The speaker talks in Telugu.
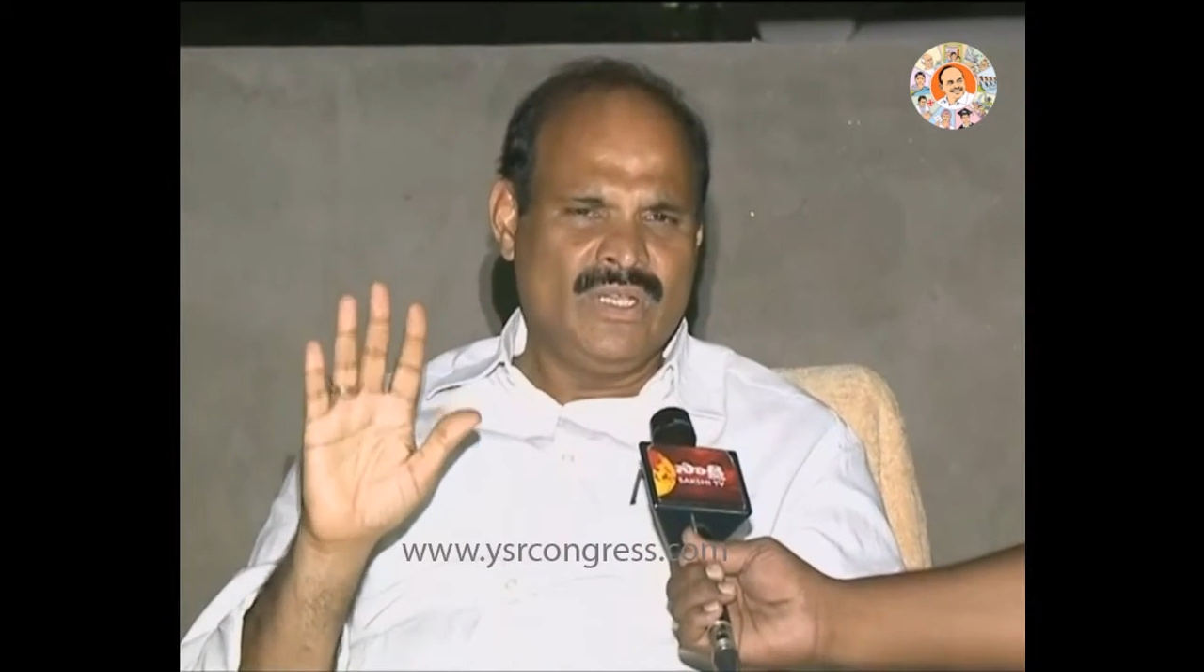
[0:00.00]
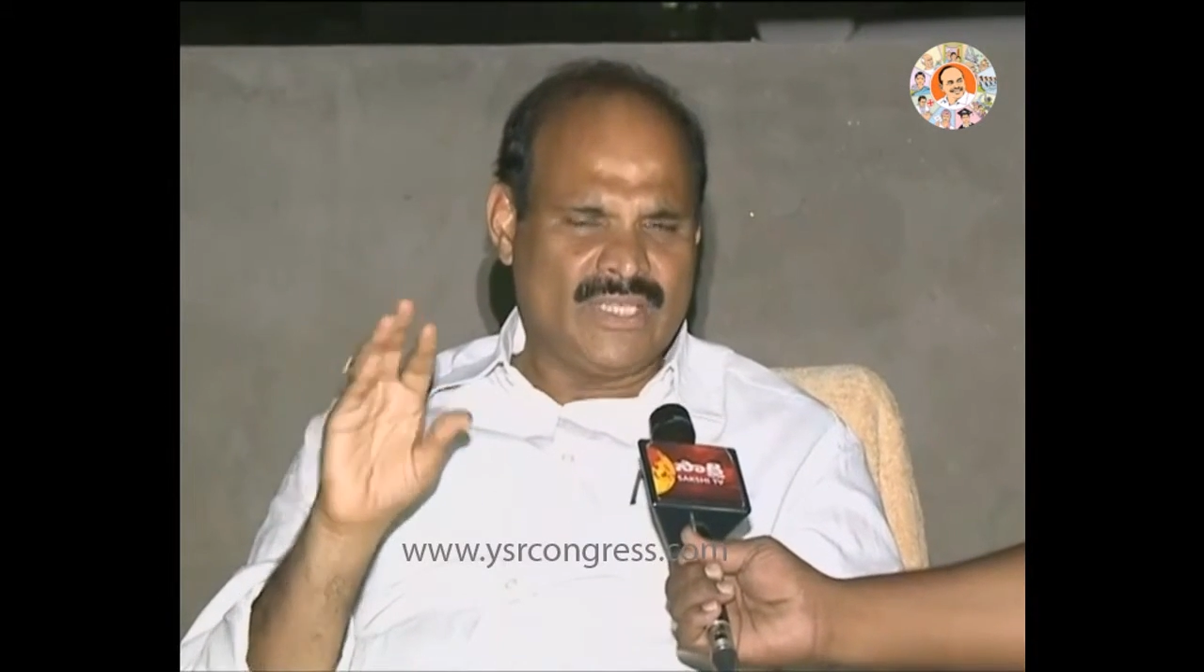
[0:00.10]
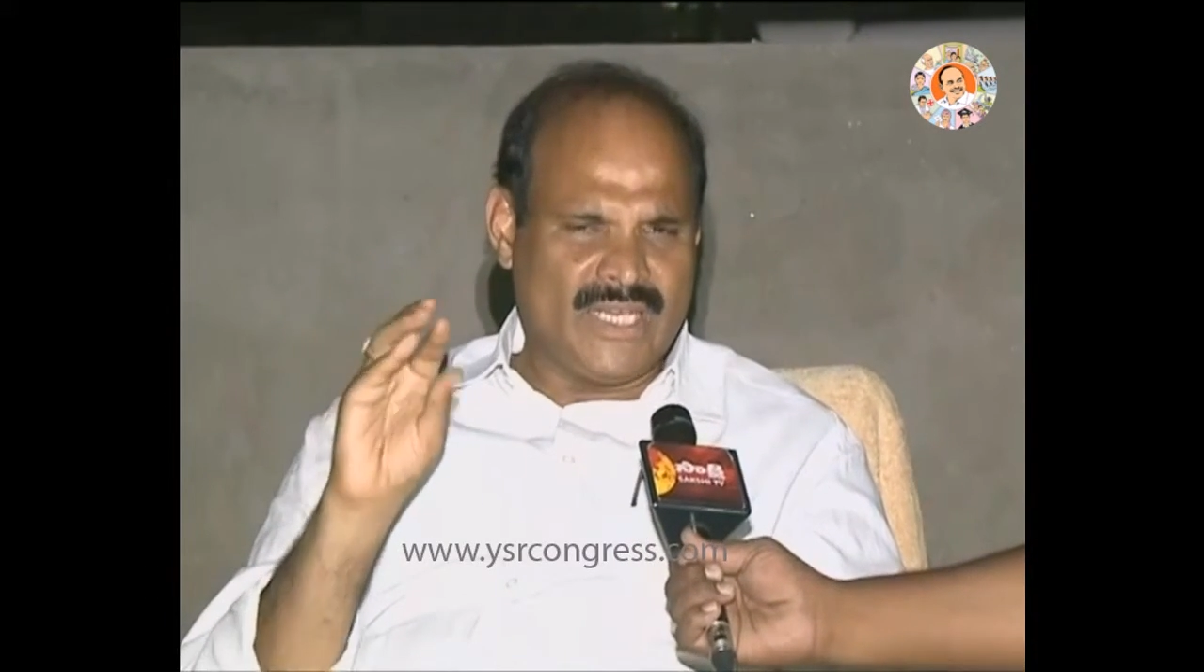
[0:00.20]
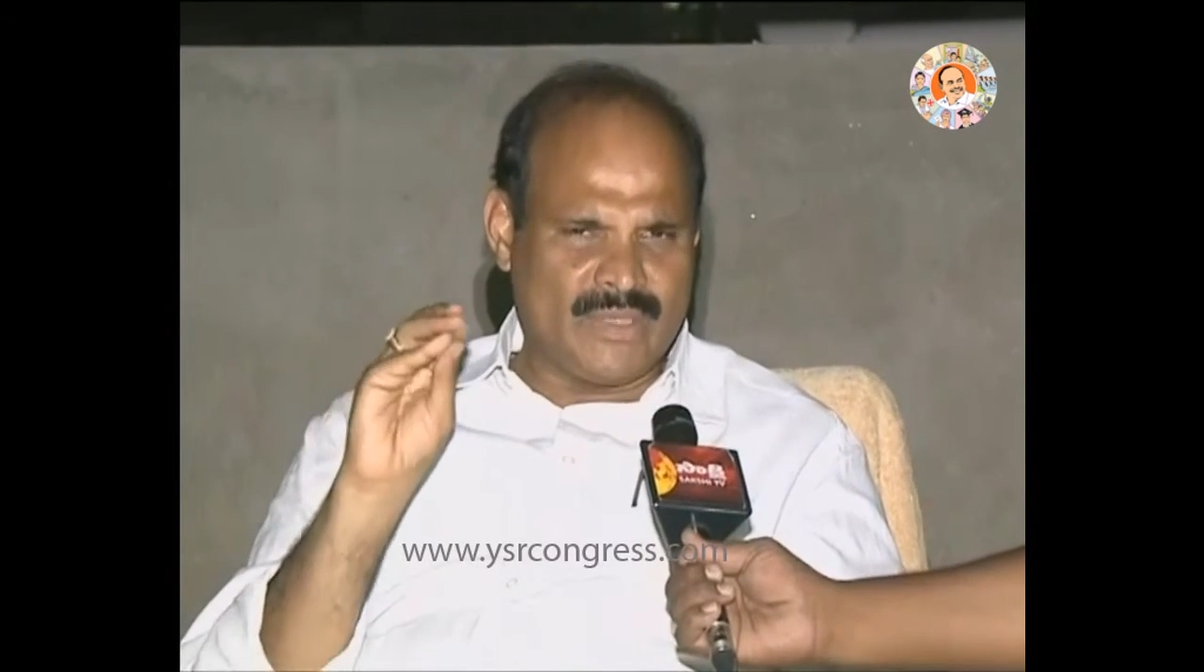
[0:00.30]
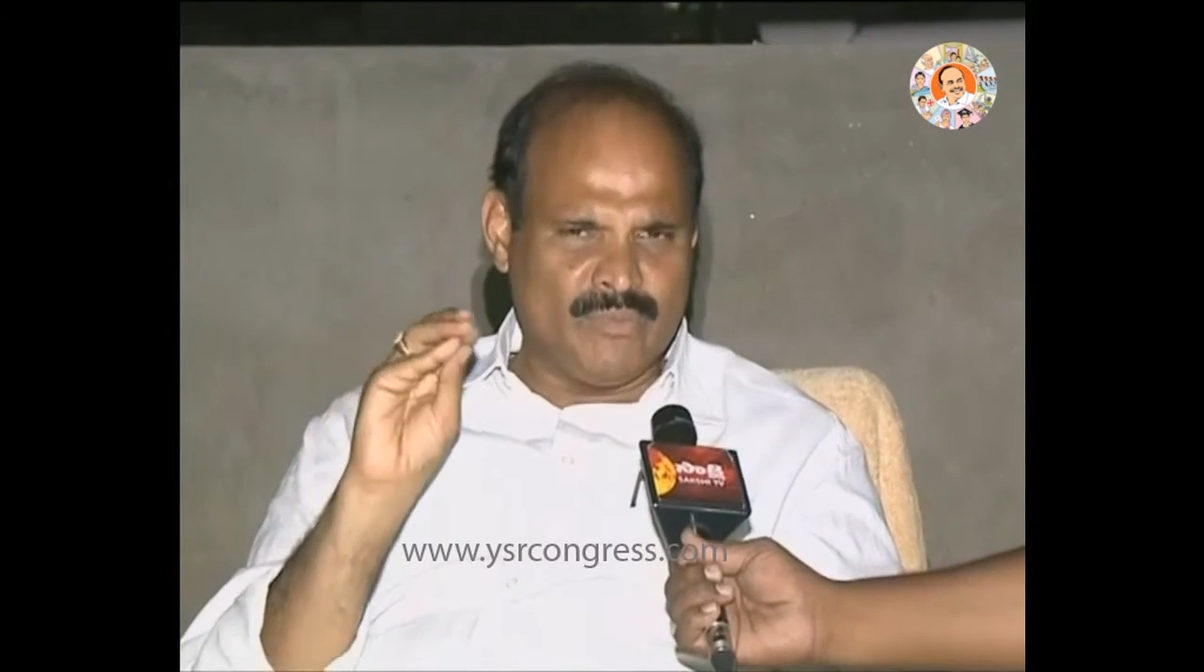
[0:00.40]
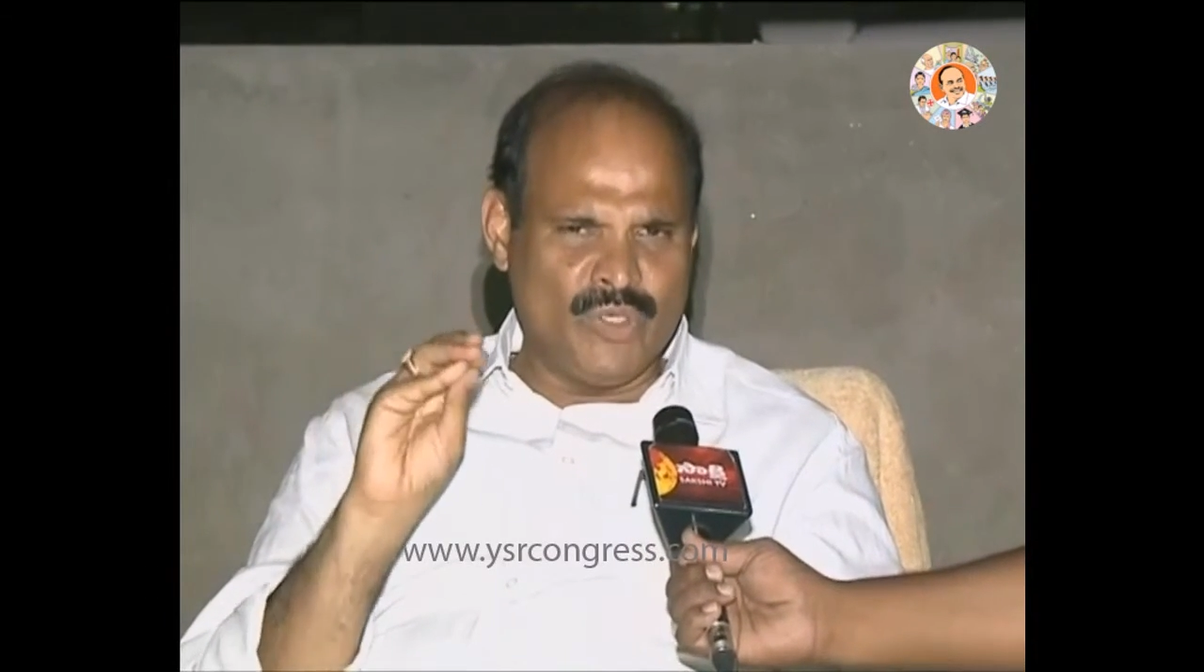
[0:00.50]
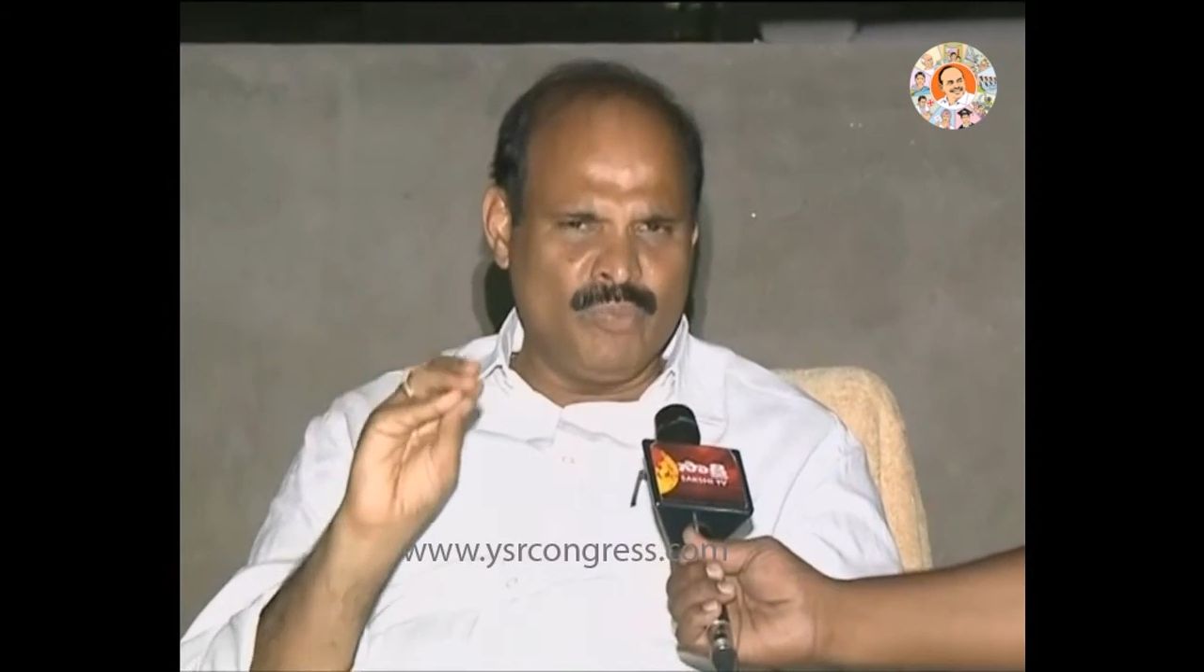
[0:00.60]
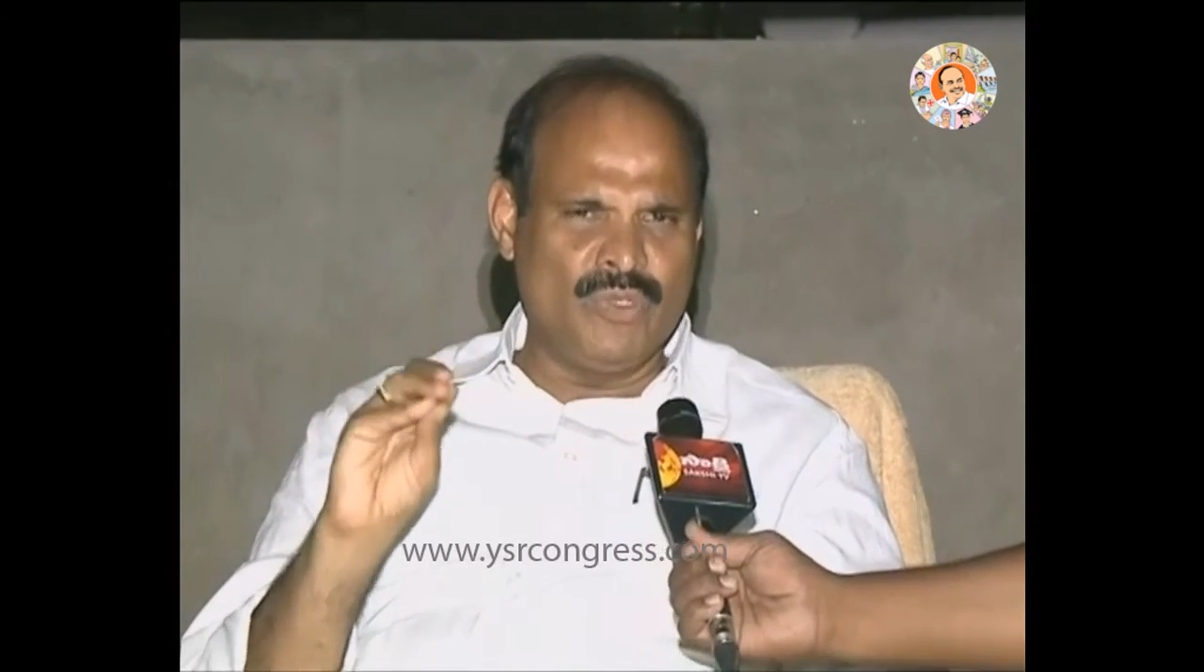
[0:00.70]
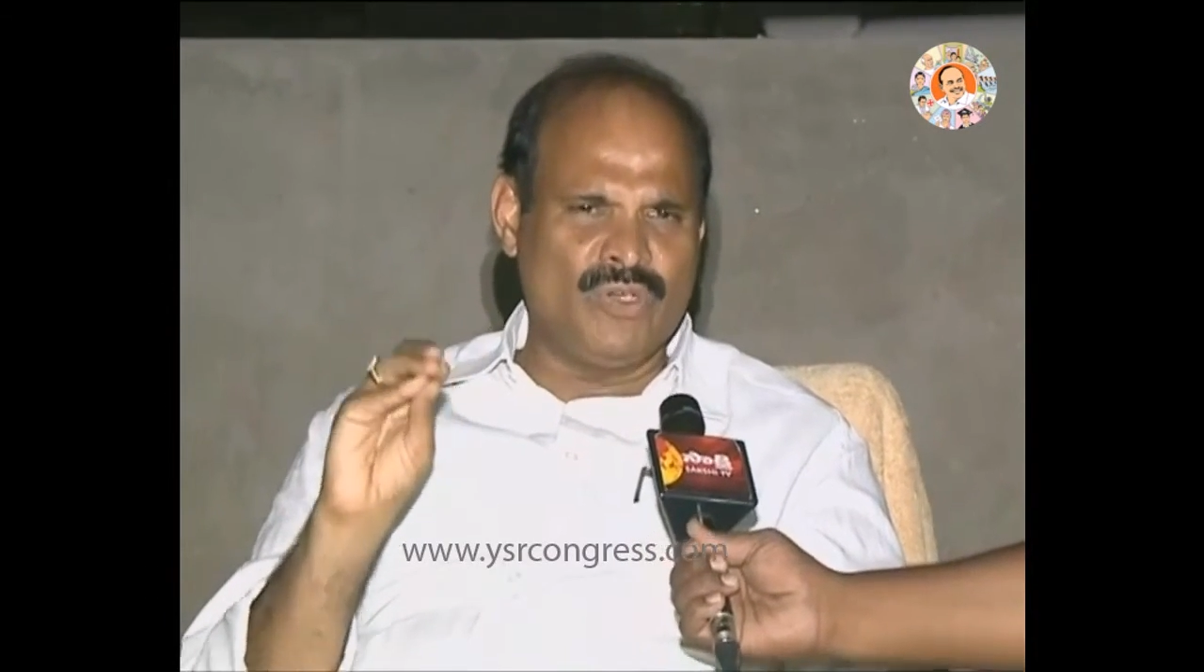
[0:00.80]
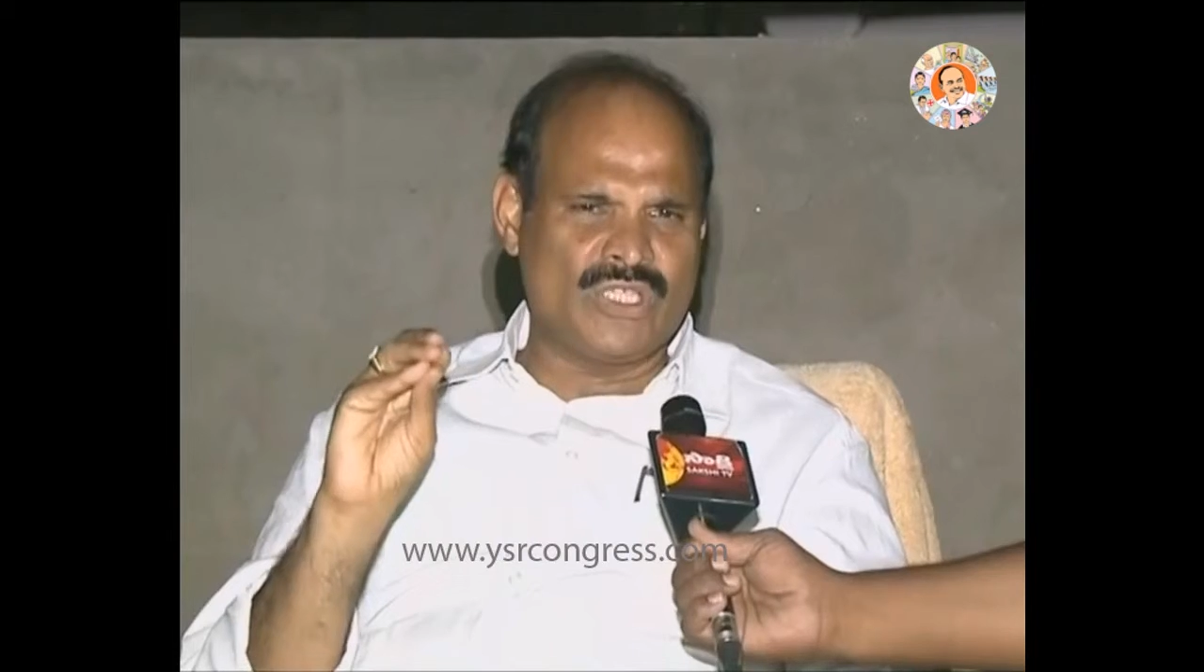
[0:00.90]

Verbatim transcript: తనకి ముడుపుల